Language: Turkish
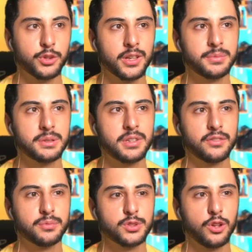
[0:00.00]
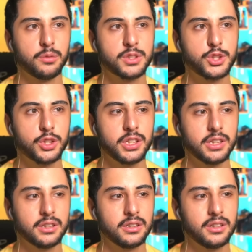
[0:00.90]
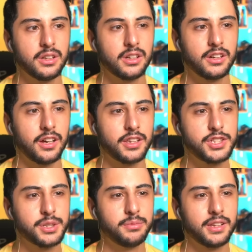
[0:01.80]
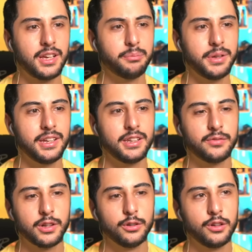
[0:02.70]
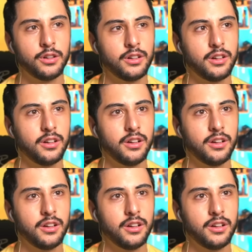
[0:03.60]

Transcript: Bunların bizim tarafımızda olması çok iyi. Kardeşim neden bir herif alıyor?